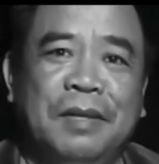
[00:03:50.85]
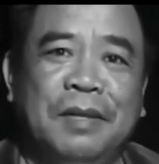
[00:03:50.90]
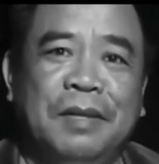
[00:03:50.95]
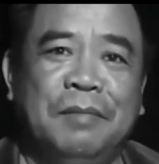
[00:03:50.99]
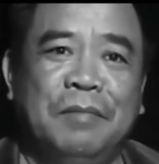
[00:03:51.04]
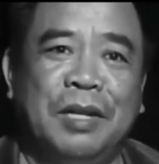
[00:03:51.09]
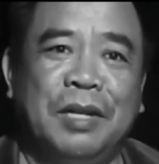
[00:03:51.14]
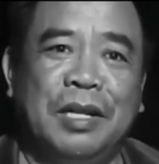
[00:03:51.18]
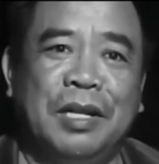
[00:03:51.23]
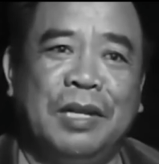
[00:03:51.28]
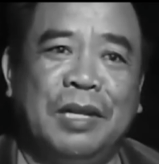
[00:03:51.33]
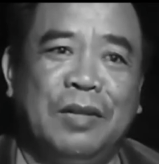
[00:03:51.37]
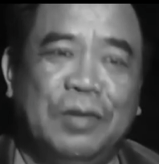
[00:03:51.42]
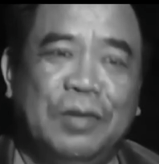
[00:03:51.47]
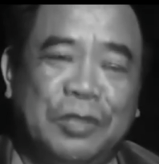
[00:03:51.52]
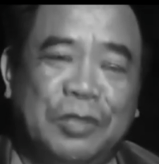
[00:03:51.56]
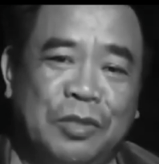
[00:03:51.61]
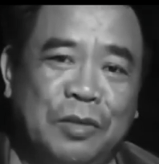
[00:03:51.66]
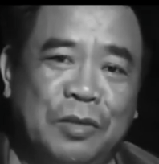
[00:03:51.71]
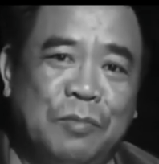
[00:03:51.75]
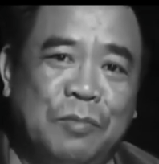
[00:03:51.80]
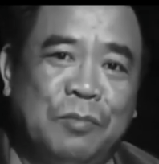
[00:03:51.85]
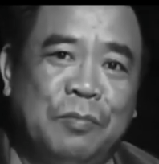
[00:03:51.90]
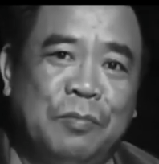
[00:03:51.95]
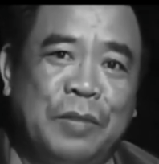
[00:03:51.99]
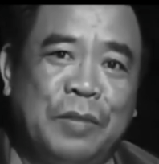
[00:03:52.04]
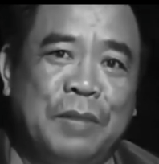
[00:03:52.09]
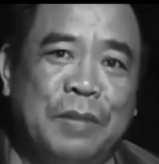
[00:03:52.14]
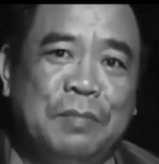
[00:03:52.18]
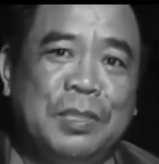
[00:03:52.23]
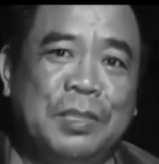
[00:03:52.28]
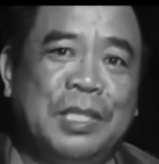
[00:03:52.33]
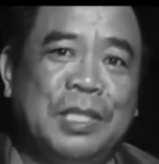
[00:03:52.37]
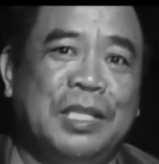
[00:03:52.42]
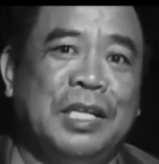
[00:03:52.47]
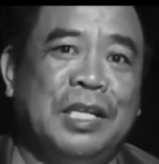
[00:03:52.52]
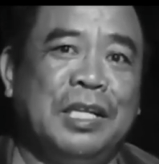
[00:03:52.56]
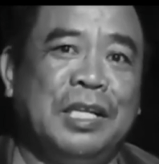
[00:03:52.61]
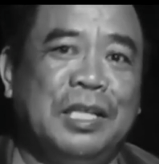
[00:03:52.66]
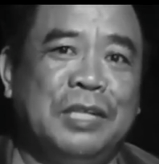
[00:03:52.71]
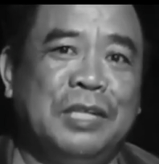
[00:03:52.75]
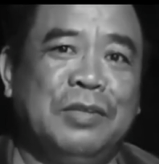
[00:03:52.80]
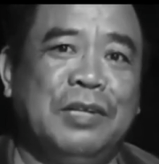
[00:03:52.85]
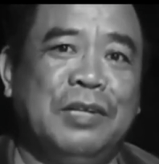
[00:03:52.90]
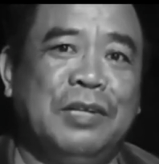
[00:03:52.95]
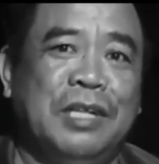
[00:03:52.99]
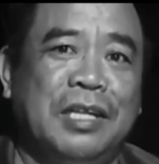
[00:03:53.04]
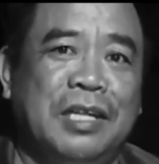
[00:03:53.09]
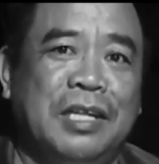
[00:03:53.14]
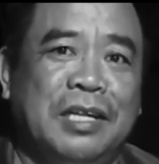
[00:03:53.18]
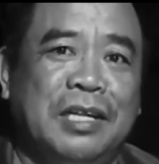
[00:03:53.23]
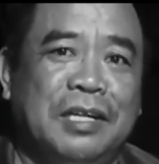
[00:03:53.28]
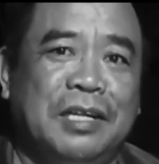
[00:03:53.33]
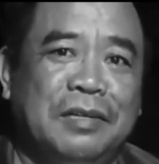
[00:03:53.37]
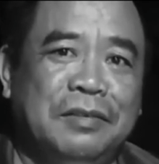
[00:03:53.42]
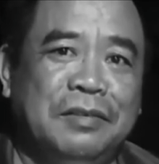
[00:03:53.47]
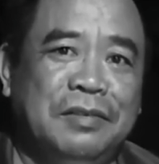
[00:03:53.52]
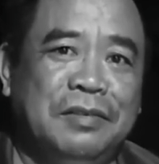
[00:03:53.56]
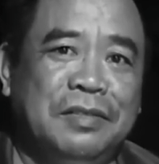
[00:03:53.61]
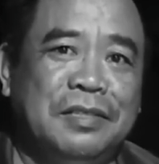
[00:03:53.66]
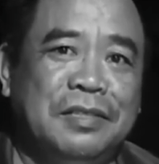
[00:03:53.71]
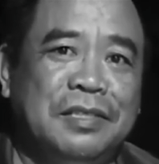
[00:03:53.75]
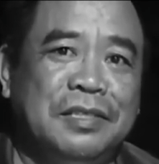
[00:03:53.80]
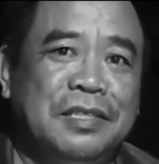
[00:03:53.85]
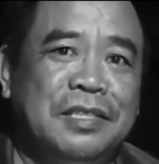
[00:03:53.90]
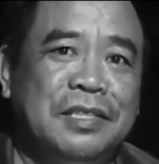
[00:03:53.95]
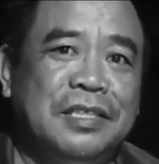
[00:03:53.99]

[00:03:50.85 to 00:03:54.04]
ng barangay at yung paint step na na rin ng, ano.